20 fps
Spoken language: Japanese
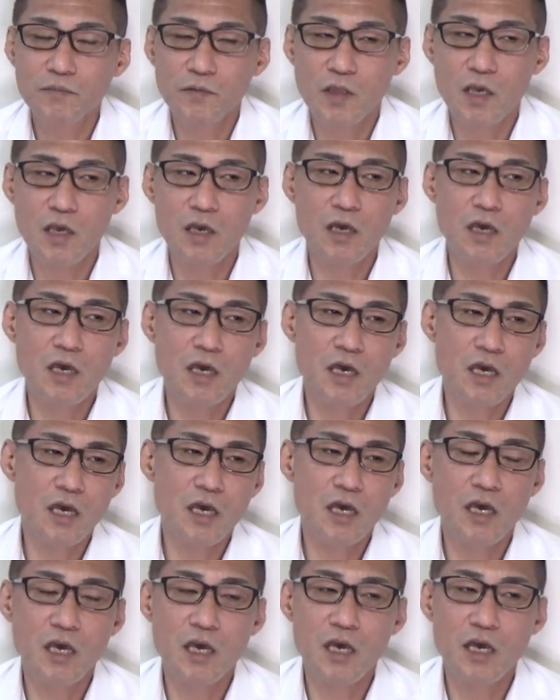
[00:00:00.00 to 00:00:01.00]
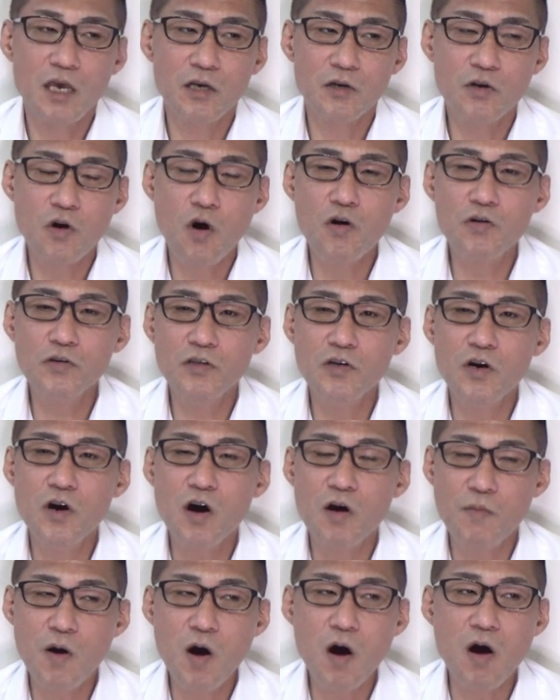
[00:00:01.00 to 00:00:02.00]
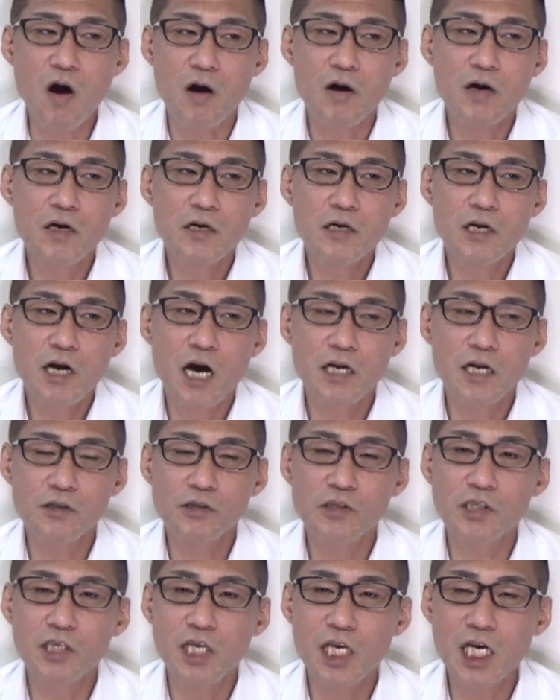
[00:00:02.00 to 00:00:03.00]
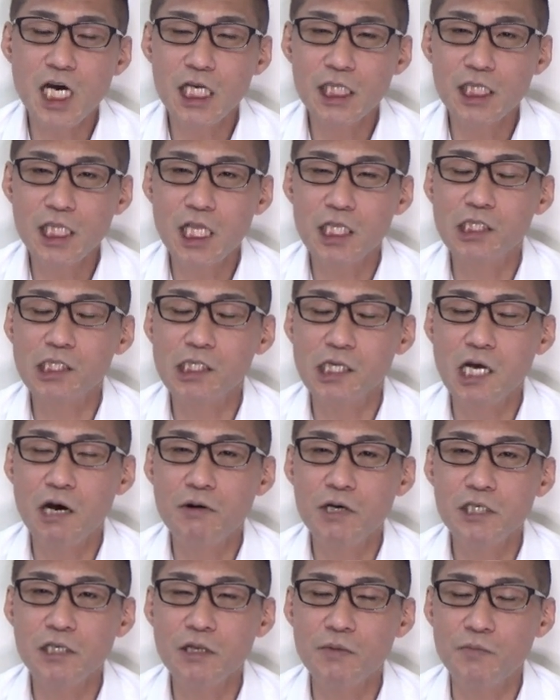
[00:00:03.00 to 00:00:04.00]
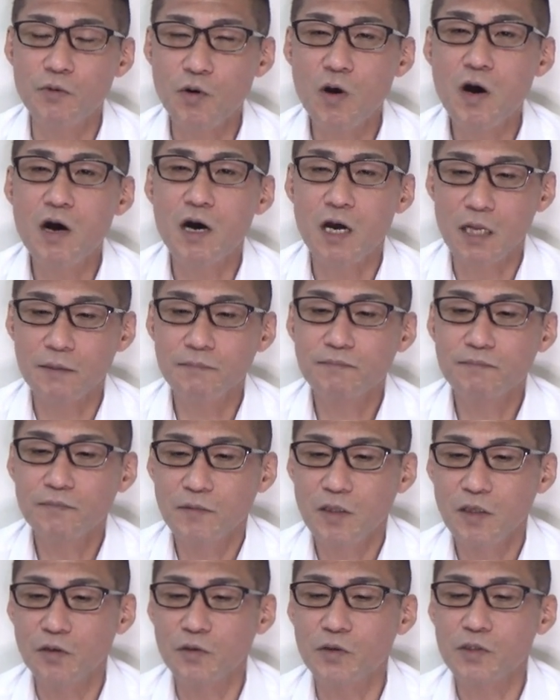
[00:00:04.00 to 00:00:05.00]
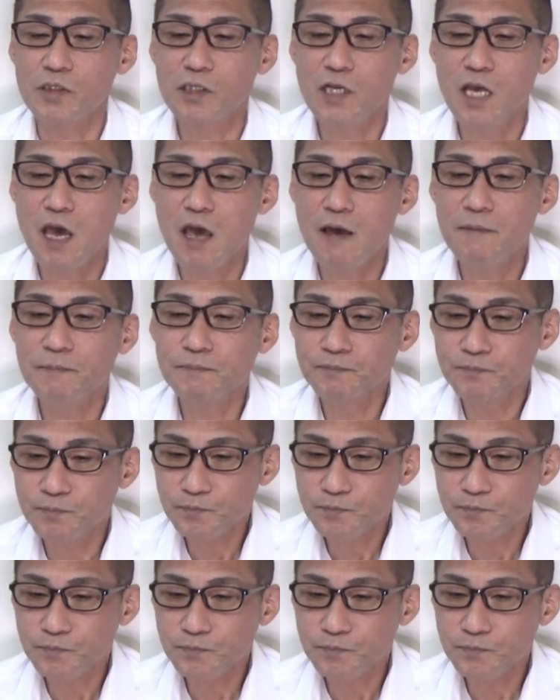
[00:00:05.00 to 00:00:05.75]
え今後も、あの、好き勝手使わしてもらうから。っていうですね。